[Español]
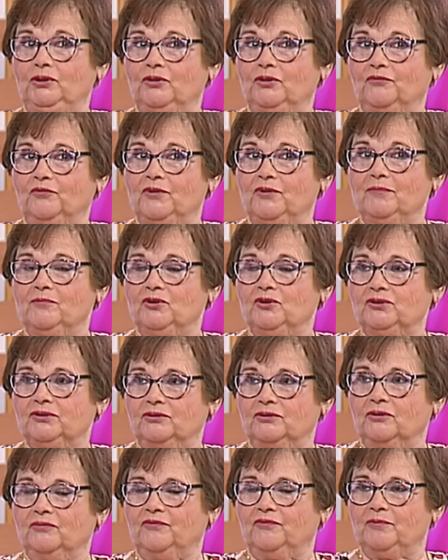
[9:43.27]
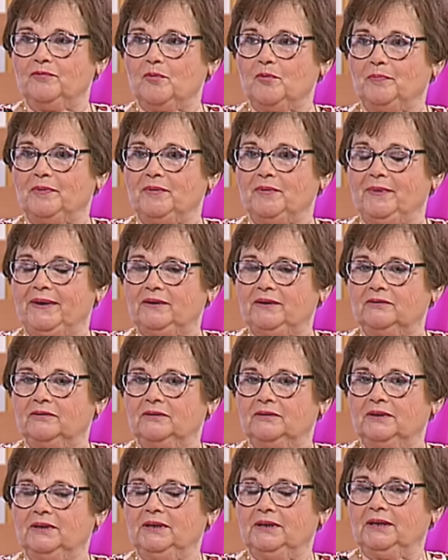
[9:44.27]
vais fuimos, primero? Nos fuimos primero
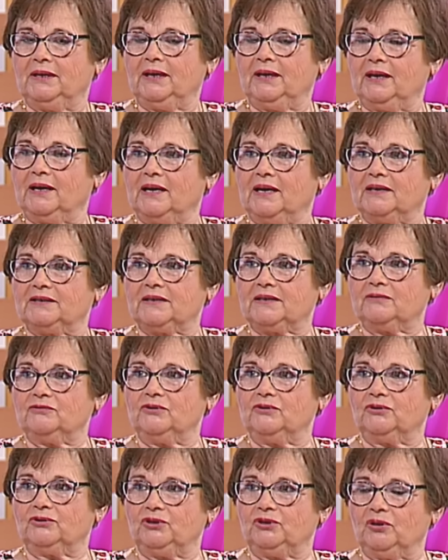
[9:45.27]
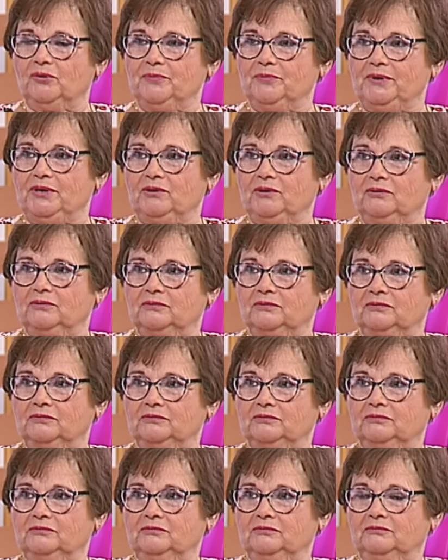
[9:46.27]
en casa de unos tíos míos.
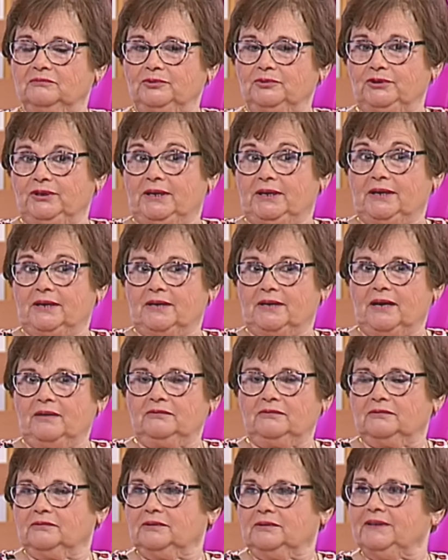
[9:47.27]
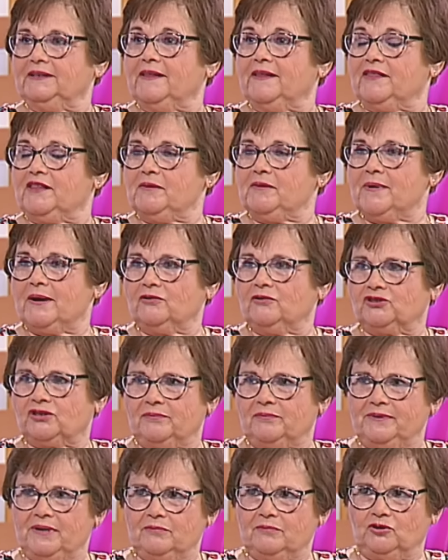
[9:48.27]
Porque es que, claro, y encima no
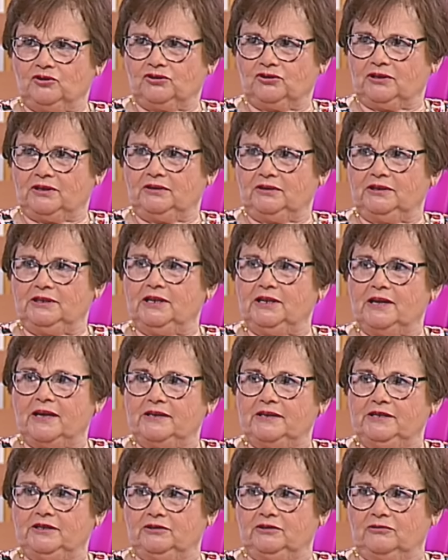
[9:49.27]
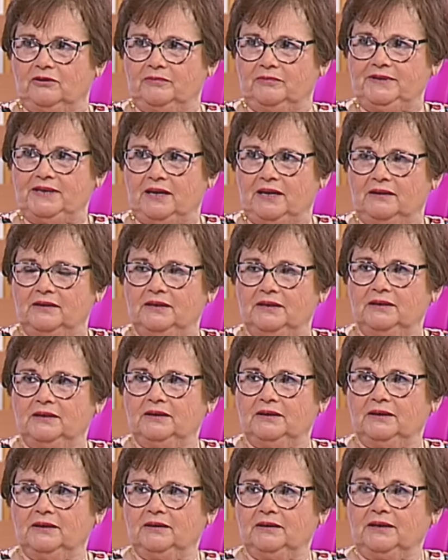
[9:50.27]
sabíamos ni ir allí todavía.
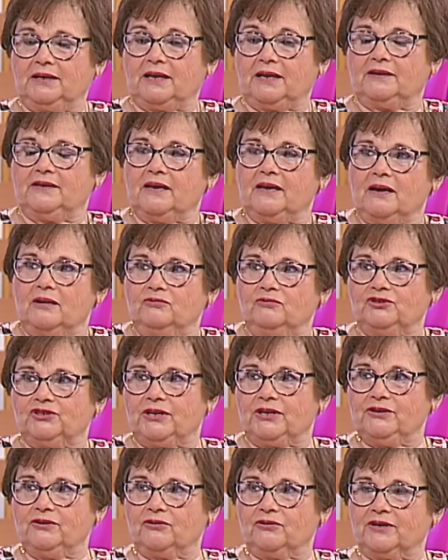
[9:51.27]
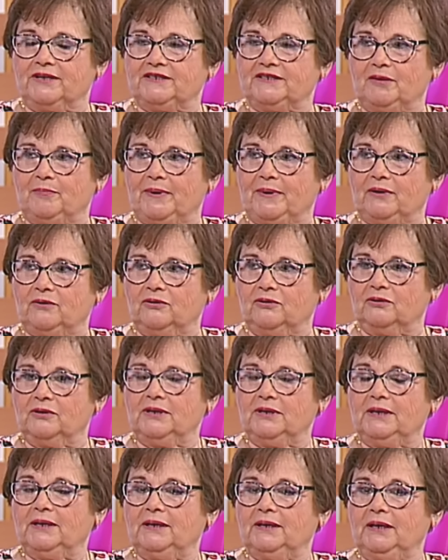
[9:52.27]
Gracias a un señor que se paró
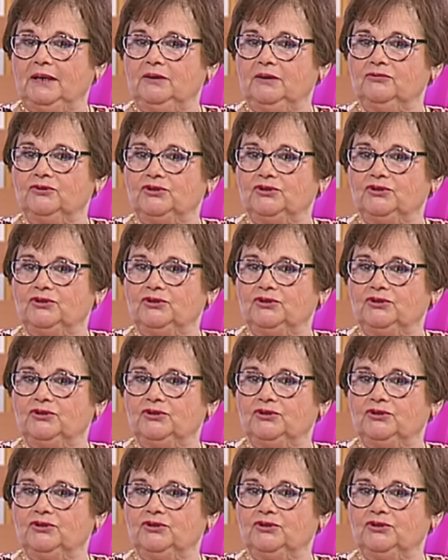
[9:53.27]
en un